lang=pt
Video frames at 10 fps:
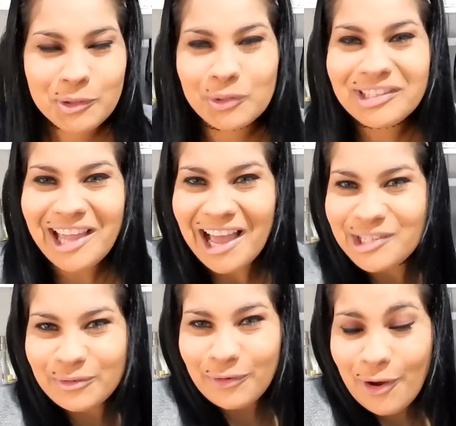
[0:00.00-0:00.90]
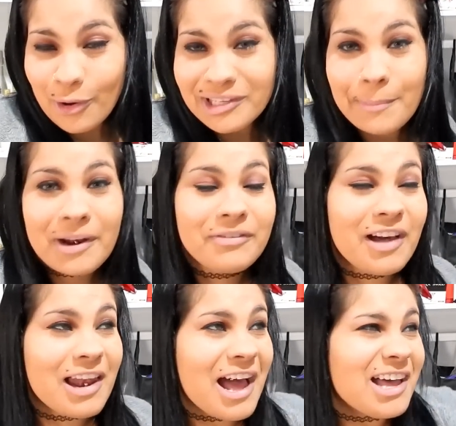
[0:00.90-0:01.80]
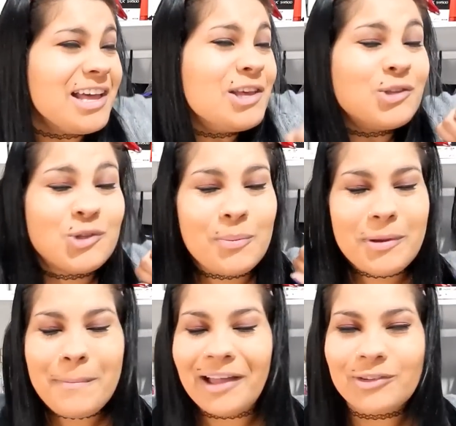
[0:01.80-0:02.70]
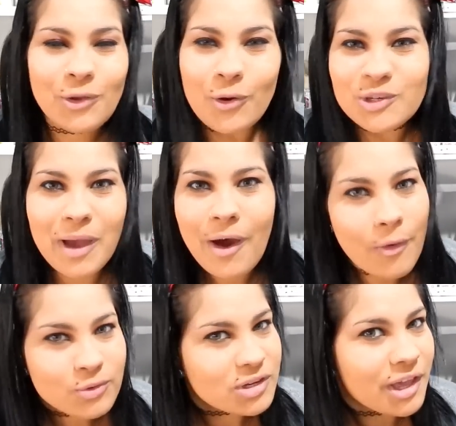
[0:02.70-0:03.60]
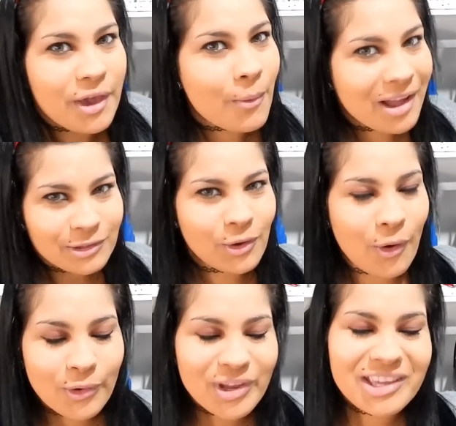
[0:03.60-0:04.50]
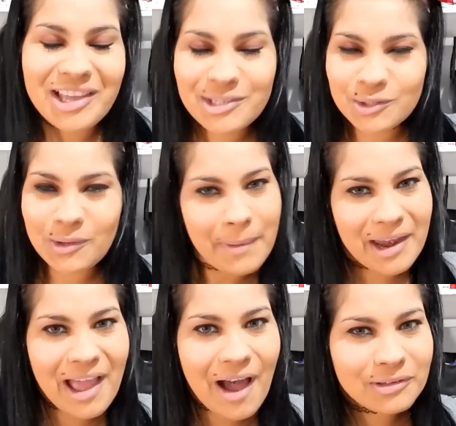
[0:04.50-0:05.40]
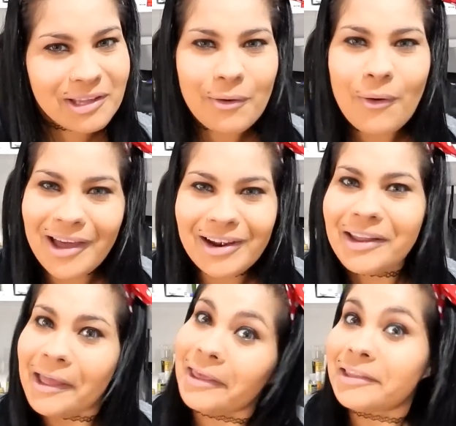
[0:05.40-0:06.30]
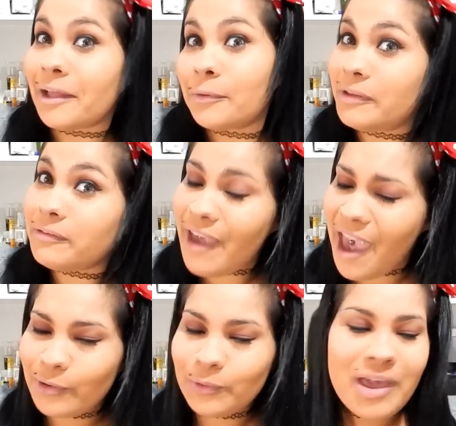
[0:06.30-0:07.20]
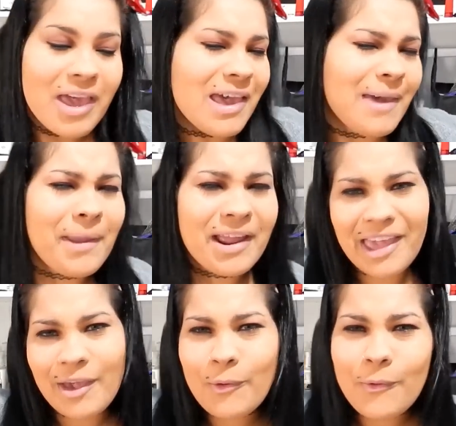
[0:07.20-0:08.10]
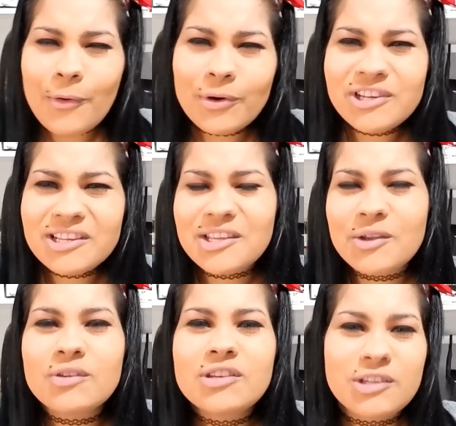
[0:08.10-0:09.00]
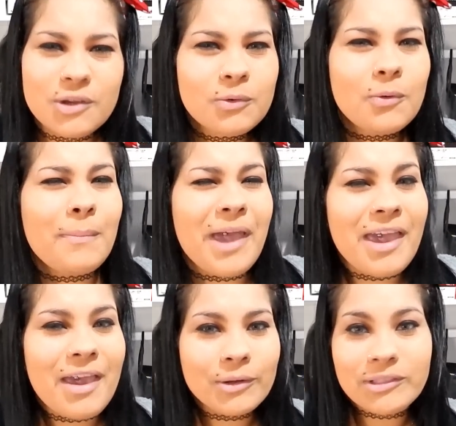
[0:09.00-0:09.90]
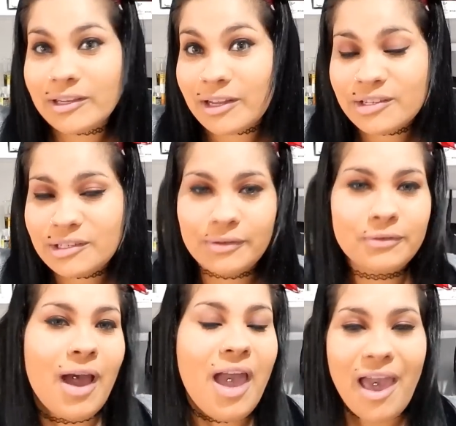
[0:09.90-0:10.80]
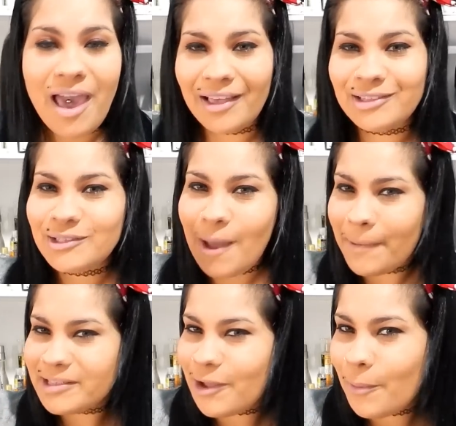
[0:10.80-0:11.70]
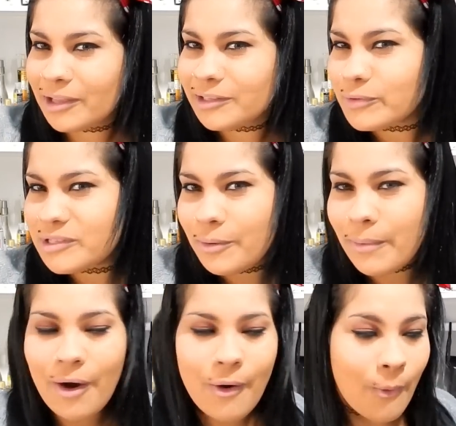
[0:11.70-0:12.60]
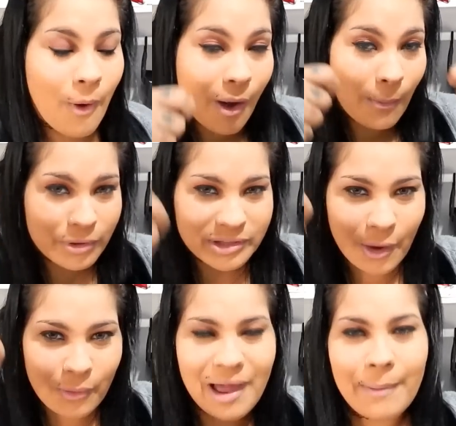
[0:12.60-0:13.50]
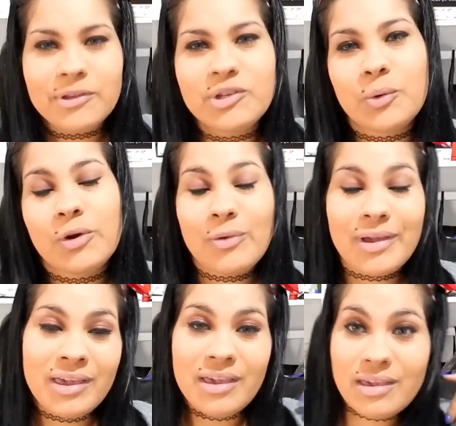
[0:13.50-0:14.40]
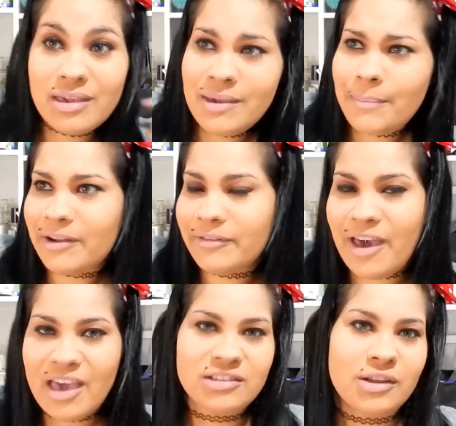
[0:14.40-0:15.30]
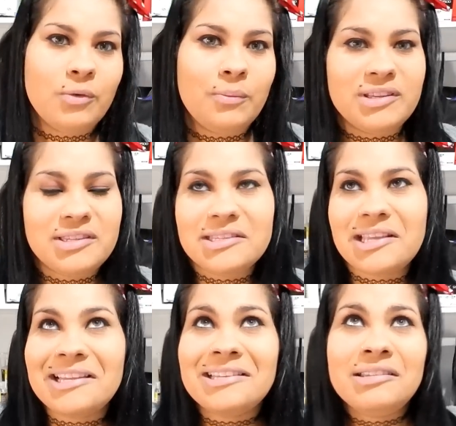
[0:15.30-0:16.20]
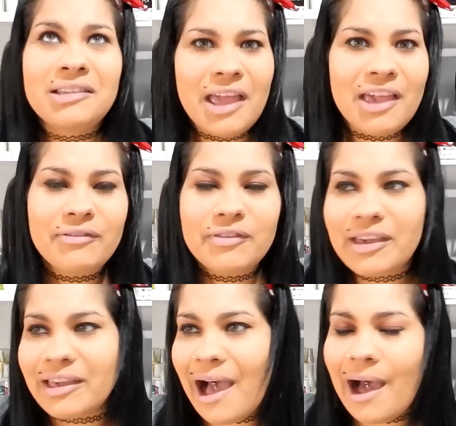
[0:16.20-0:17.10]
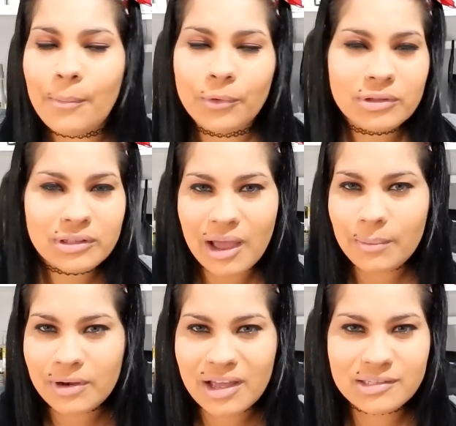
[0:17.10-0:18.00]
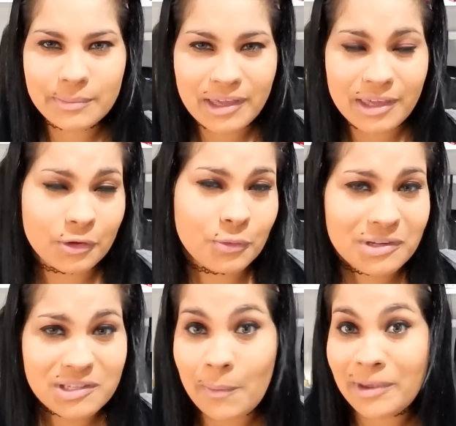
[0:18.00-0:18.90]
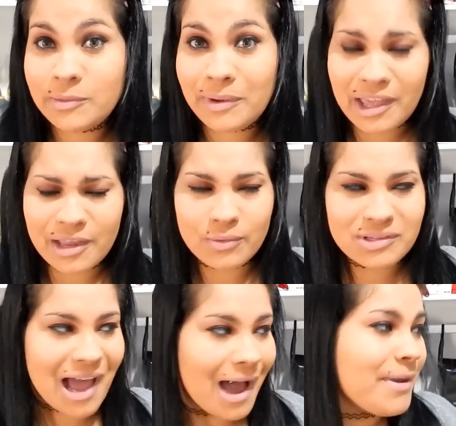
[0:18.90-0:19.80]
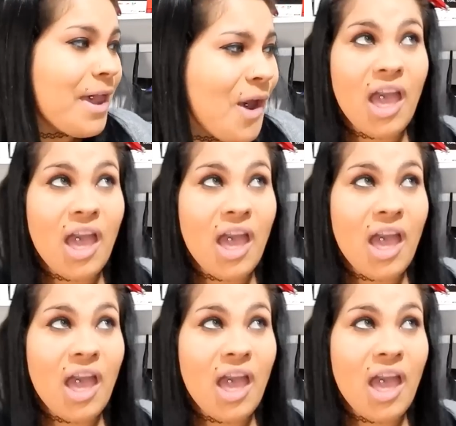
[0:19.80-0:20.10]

Espírito tá de volta para falar sobre batons marrons que eu adoro que tá super em alta agora, né, que tá no inverno. E para quem curte assim um estilo bem alternativo, é só passar o batonzinho marrom, botar um lápis de olho e ir pra festa, não precisa nem ficar muito tempo lá se maquiando, principalmente para quem não sabe